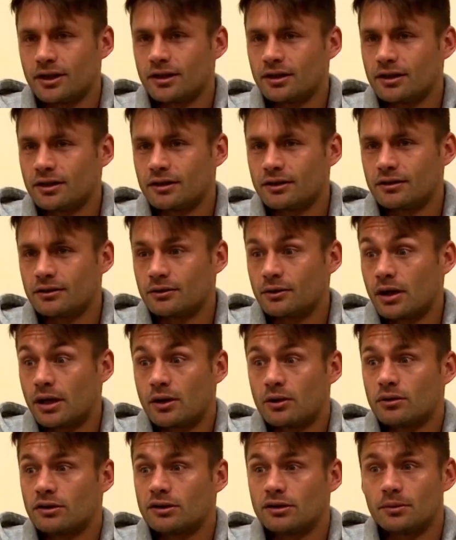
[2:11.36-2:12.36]
hay, no hay
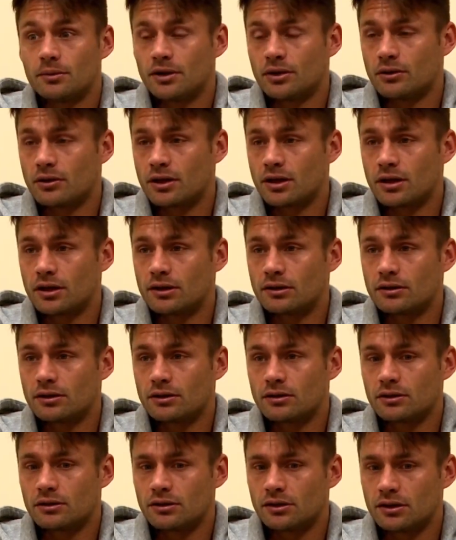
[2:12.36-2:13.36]
cosa mejor que eso.
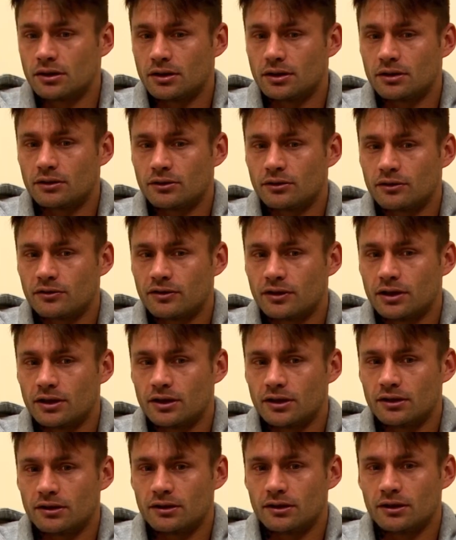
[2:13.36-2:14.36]
Entonces yo estoy
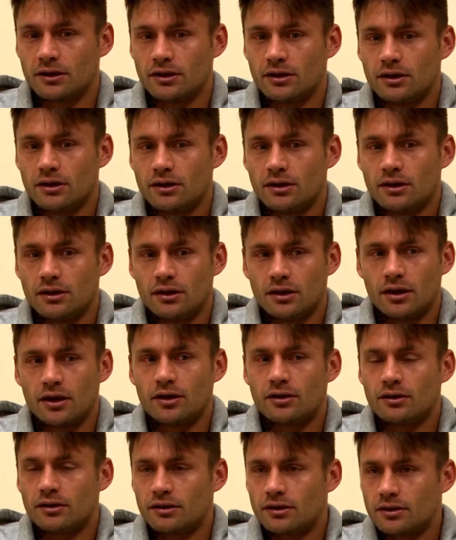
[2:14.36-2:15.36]
feliz.
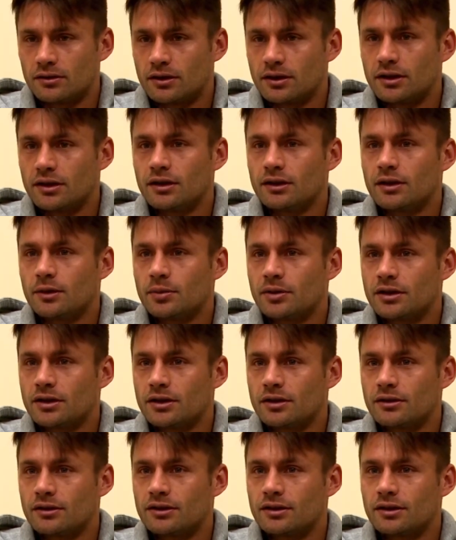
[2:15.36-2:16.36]
Ellos están ahí
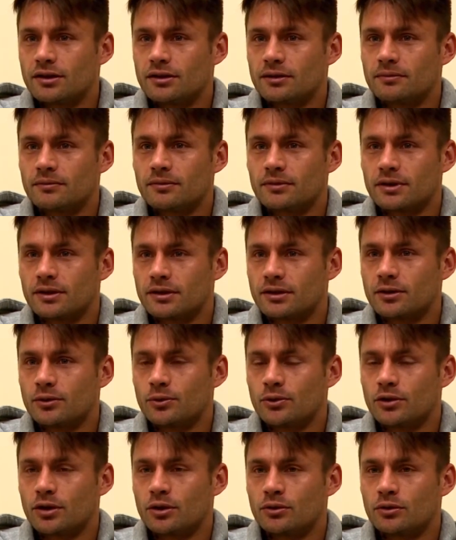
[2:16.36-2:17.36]
adaptándose, están
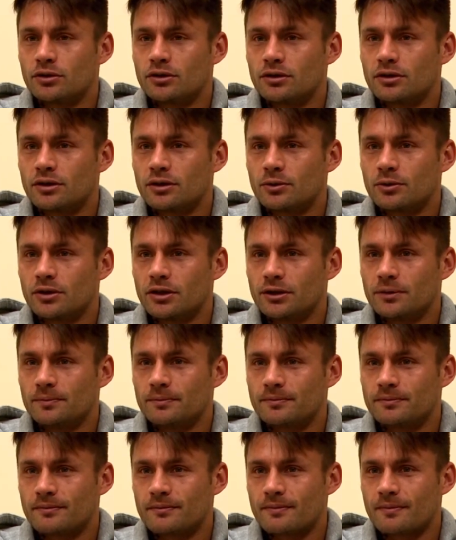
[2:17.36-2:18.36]
muy a gusto también.
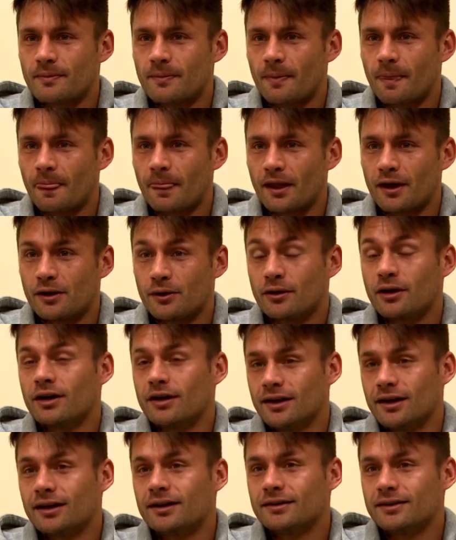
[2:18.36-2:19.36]
Y
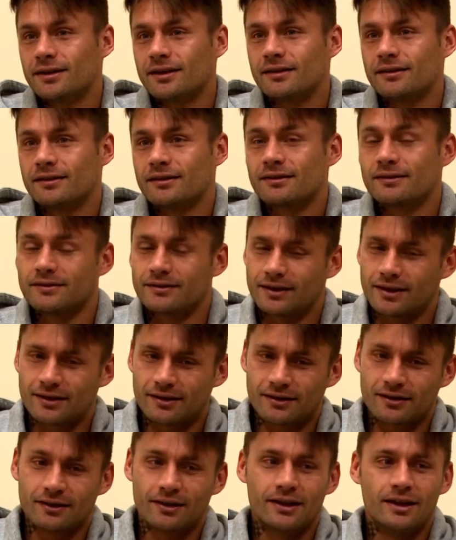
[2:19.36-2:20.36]
ojalá eh, eh,
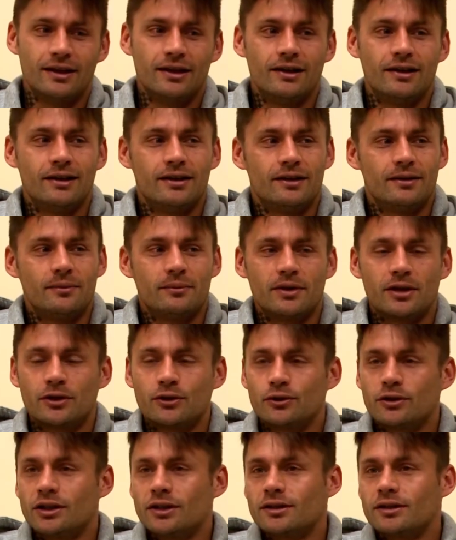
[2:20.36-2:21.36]
me
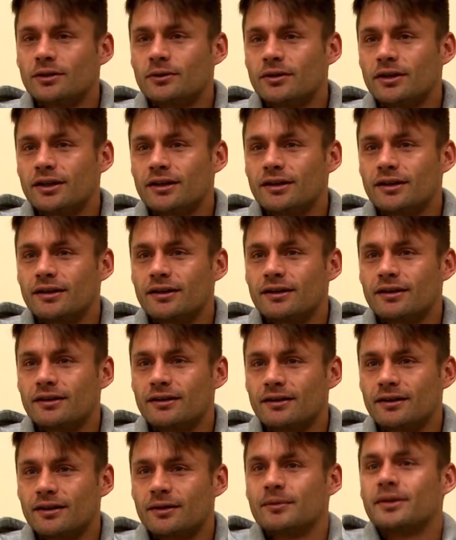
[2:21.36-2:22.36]
ayuden también, que,
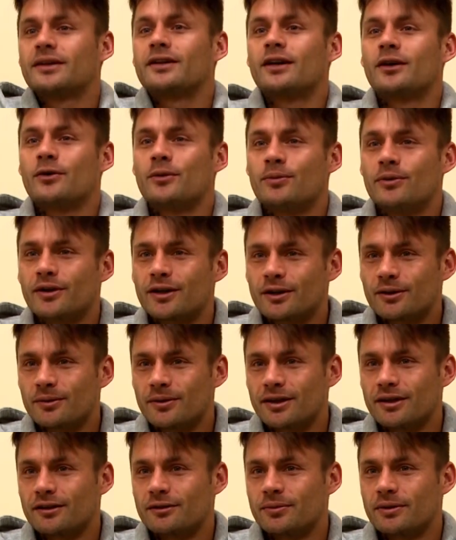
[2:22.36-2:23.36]
que me traigan un poquito
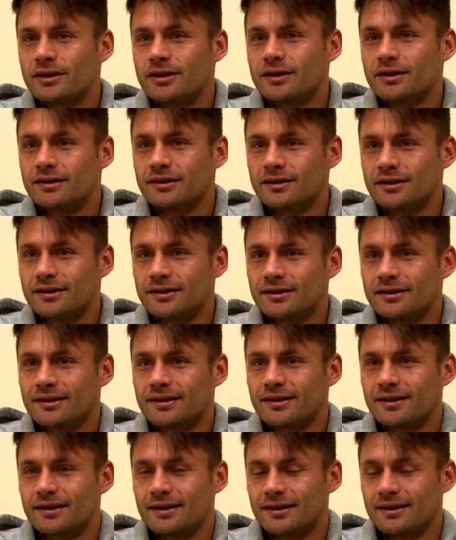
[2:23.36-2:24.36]
más de esperanza
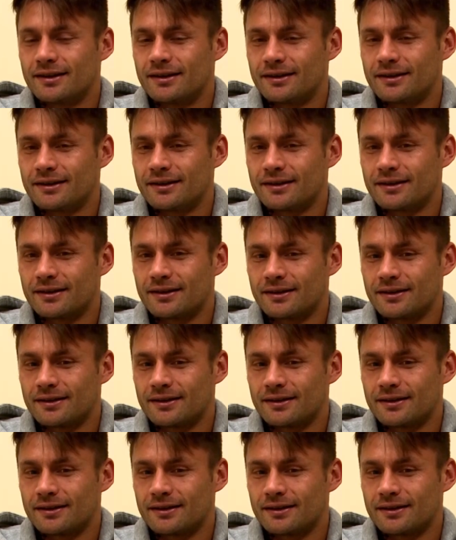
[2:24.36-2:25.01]
la